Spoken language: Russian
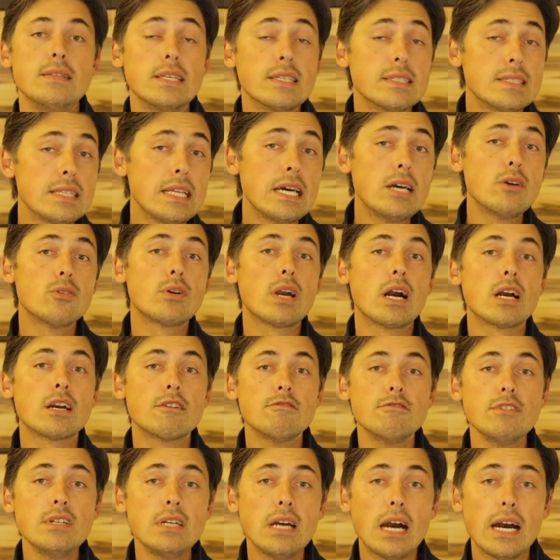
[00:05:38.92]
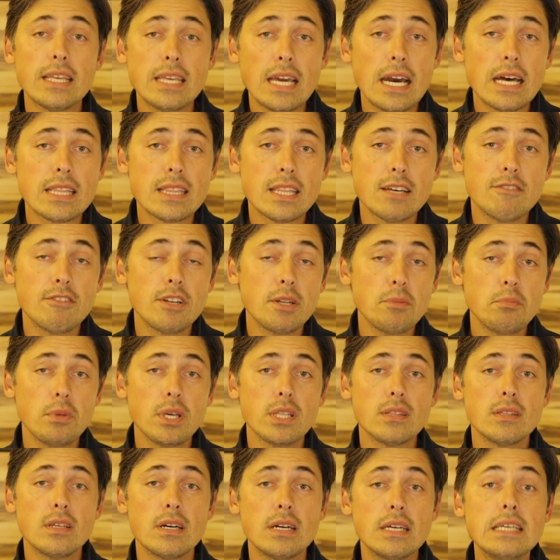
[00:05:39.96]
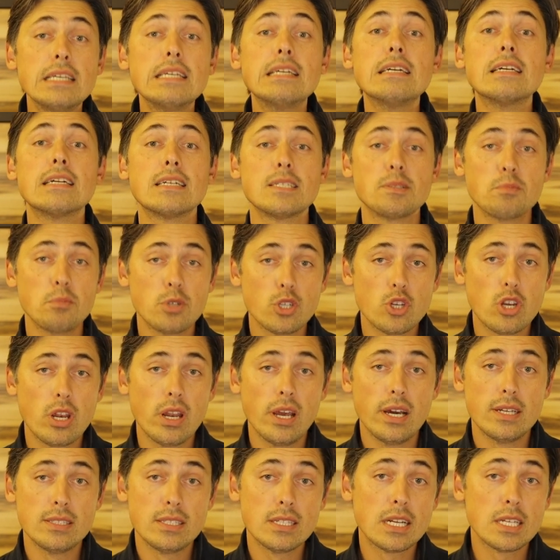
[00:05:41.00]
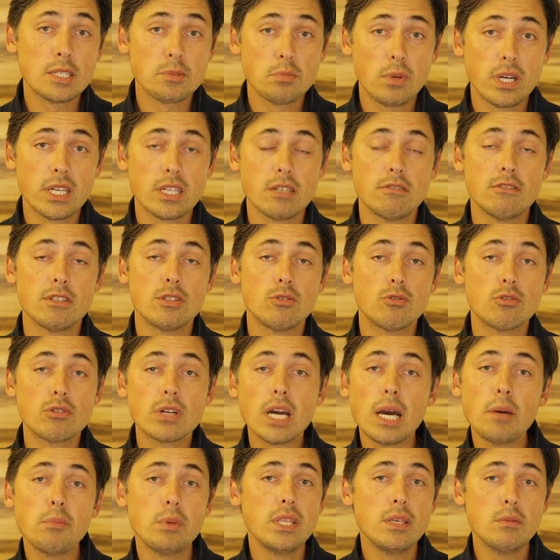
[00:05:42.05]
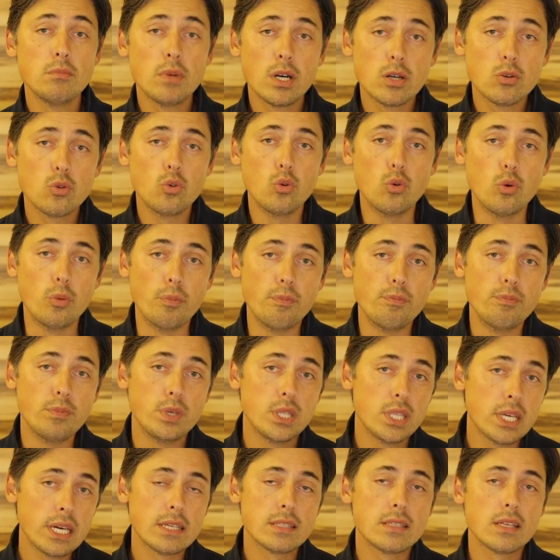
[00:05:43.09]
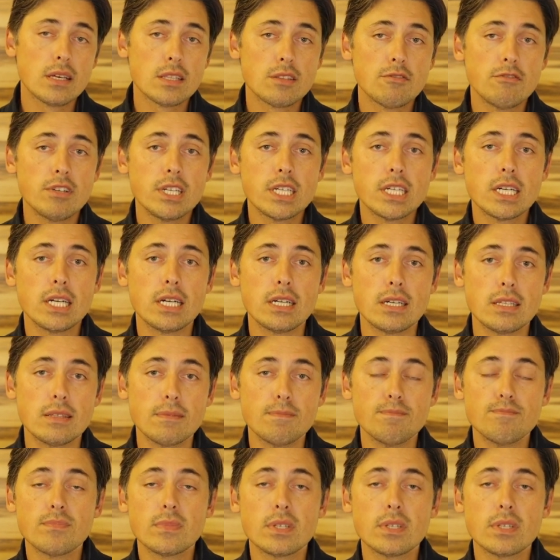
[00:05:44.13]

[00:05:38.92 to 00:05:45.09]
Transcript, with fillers: Не знаю, как вы, а я одновременно и размышлять, и размахивать руками не могу. Меня это отвлекает.